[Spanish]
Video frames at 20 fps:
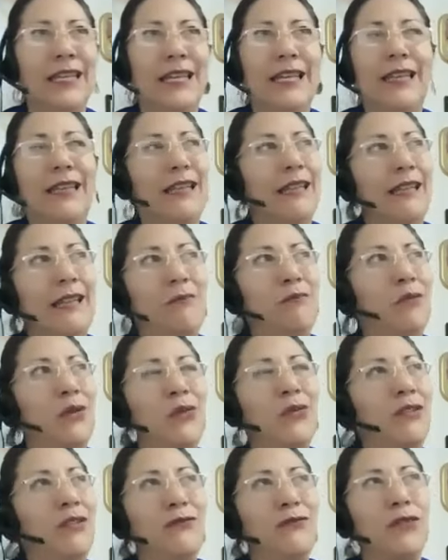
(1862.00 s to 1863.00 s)
eh,
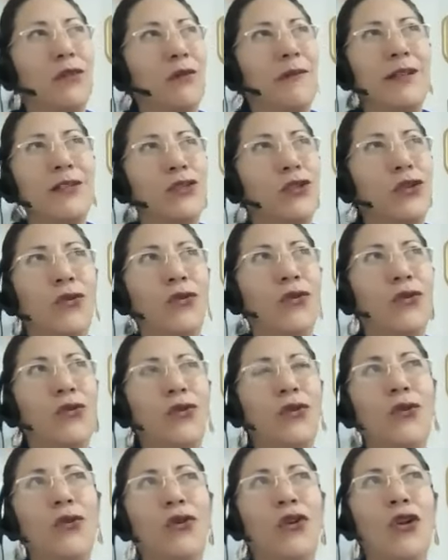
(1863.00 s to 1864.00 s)
envío una
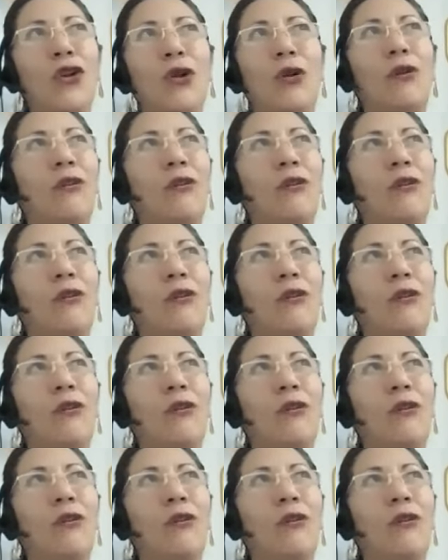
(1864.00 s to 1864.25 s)
información o